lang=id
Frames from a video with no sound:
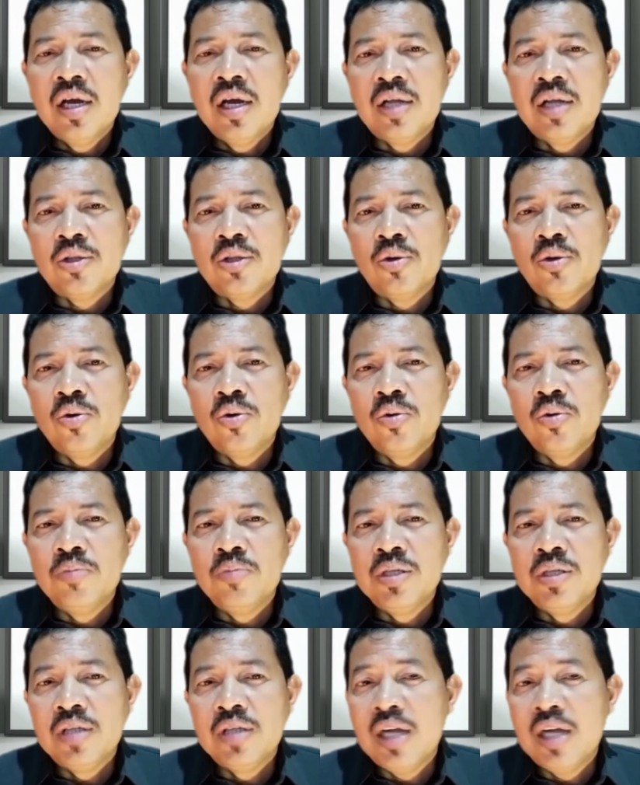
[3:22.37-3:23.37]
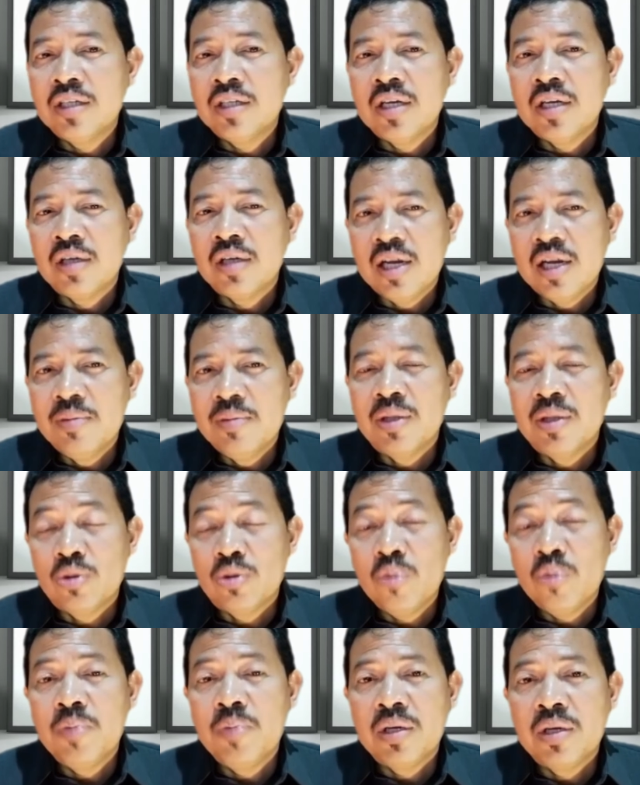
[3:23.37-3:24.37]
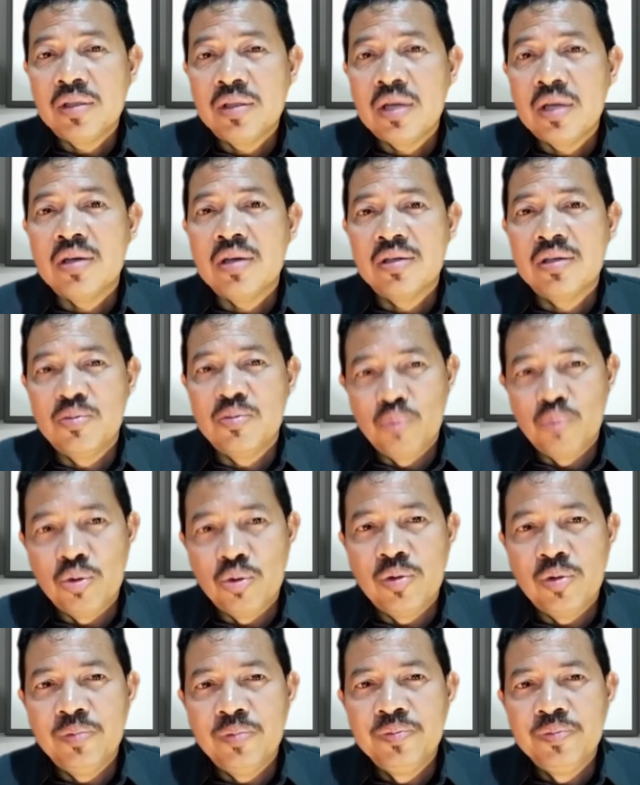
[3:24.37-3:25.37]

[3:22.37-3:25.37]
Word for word: atau menjelaskan kalimat topik tersebut.